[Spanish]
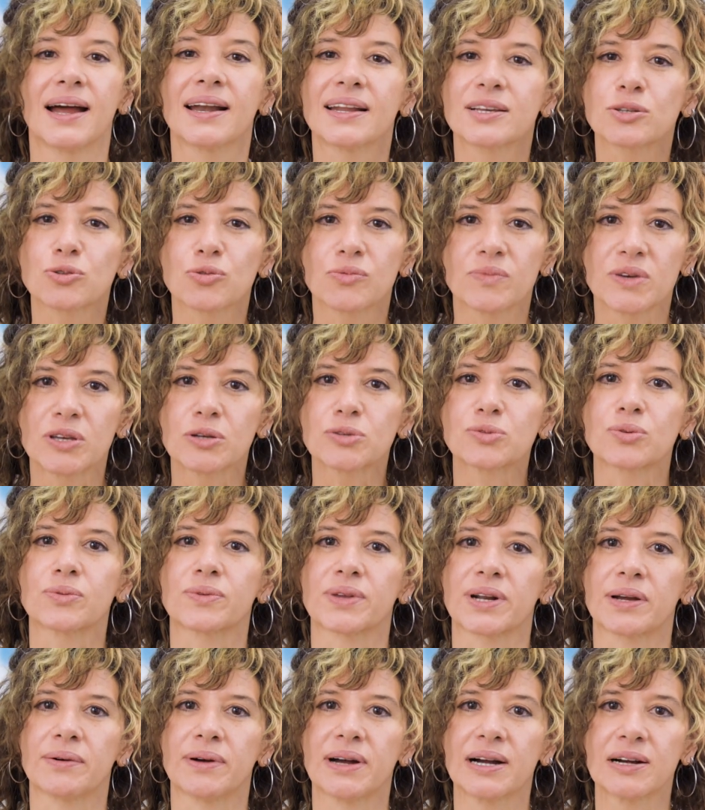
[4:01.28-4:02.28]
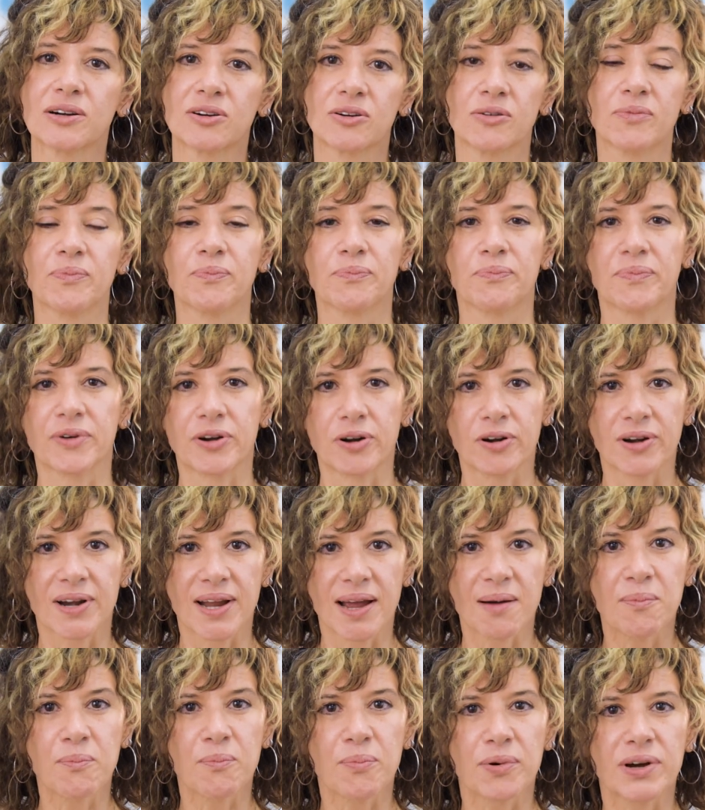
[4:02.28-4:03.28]
han asumido su trabajo, pero
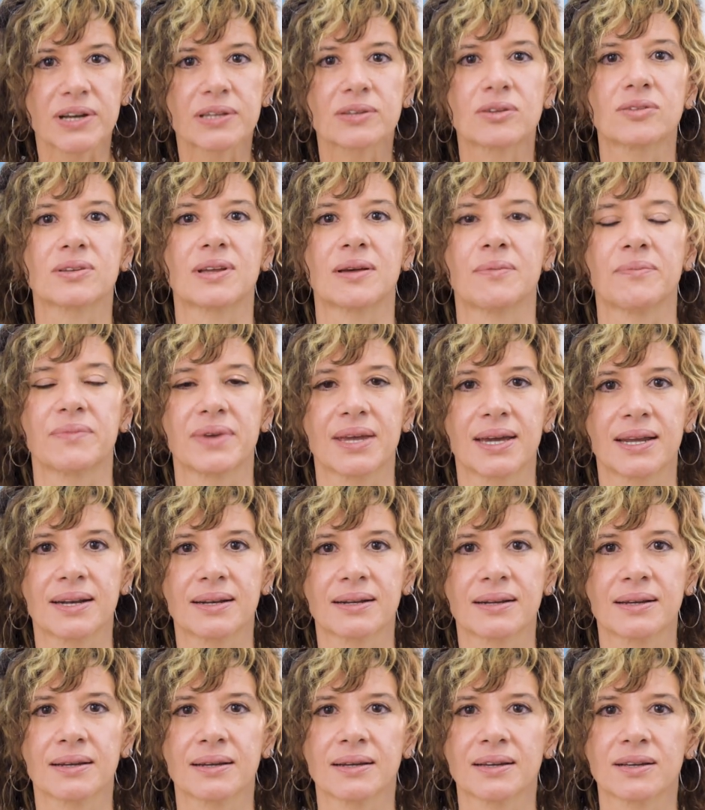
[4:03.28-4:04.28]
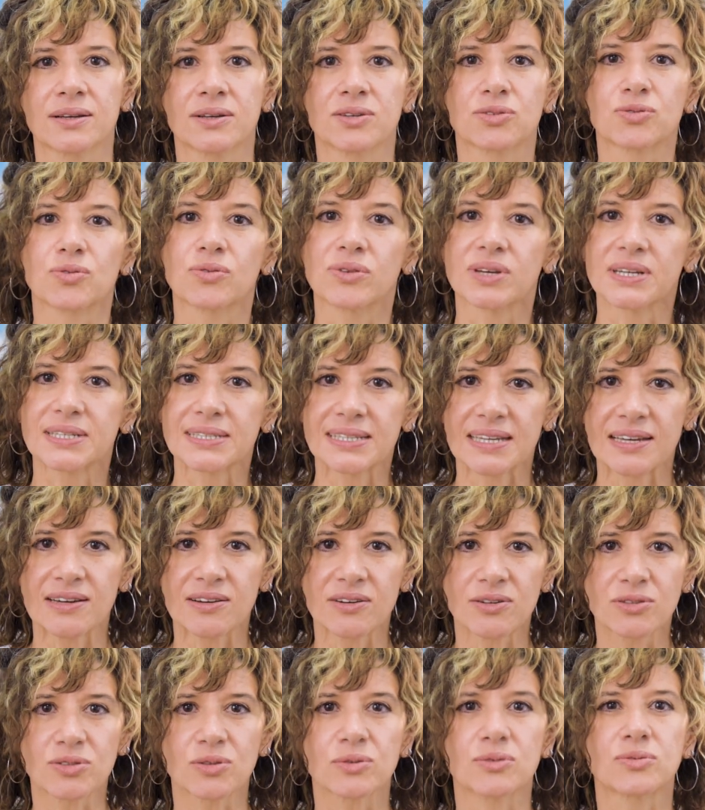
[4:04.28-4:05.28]
le han puesto también sus
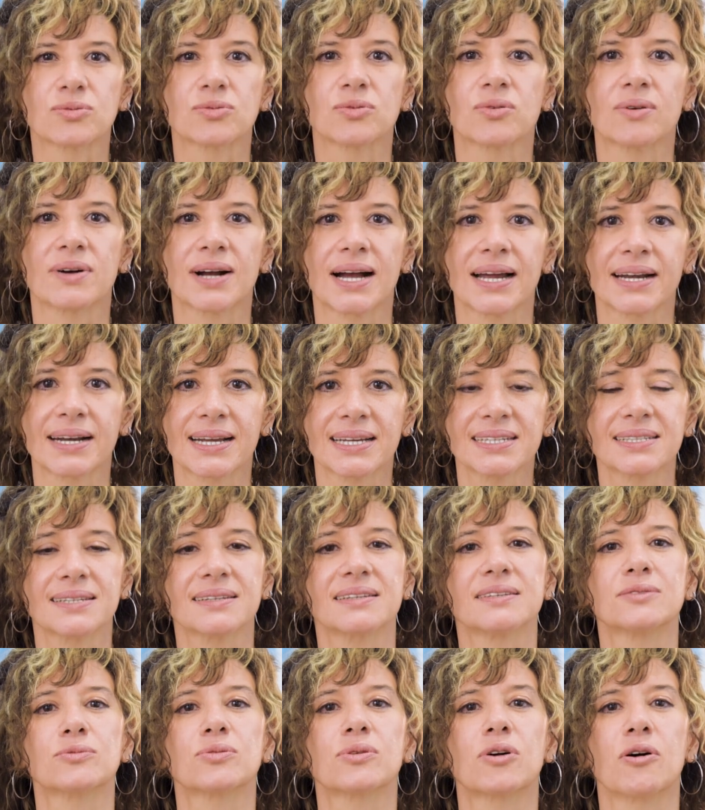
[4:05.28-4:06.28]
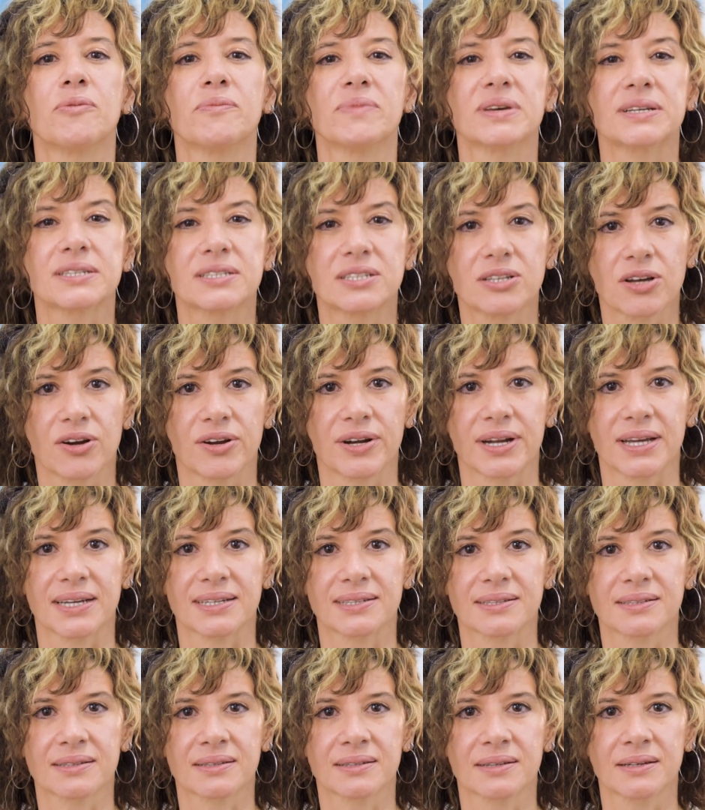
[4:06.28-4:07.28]
deseos, sus ganas y sus
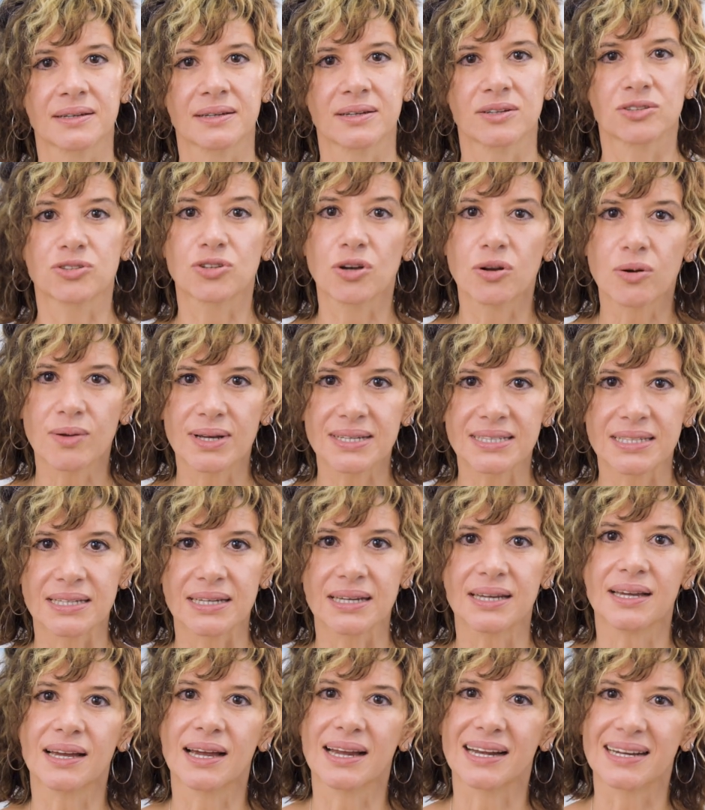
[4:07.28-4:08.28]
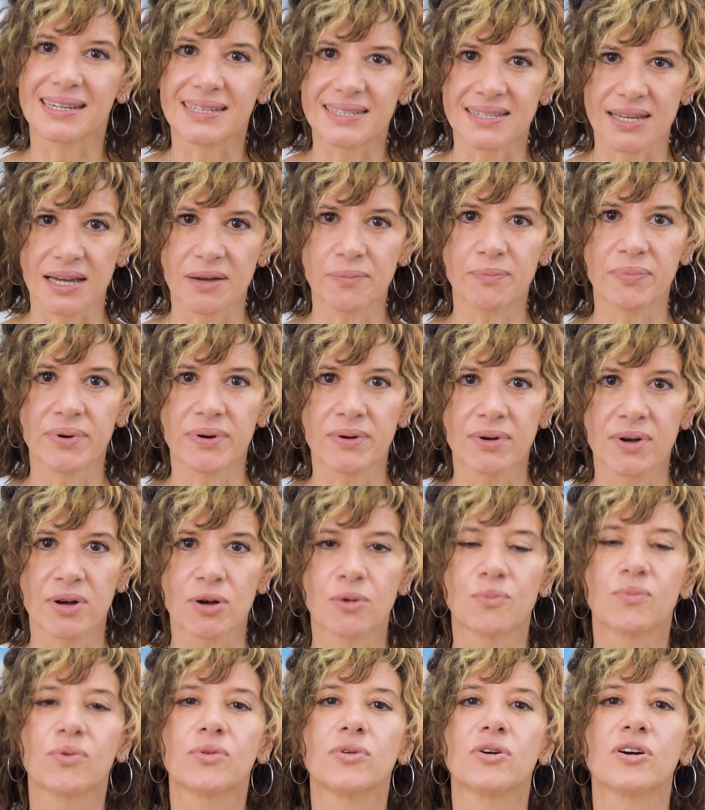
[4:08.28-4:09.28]
convicciones. Solo así el e
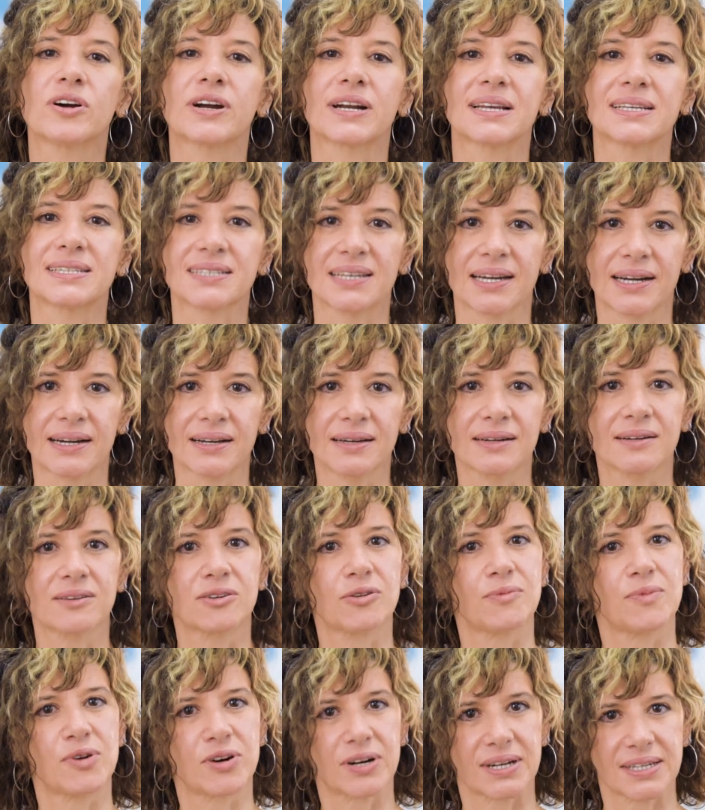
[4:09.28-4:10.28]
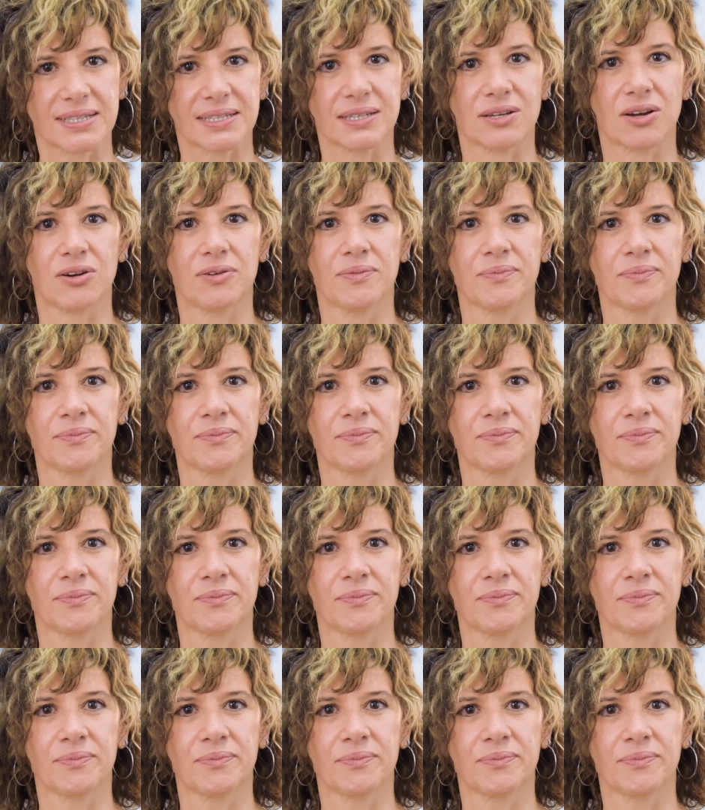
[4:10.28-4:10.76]
pudo crecer como creció.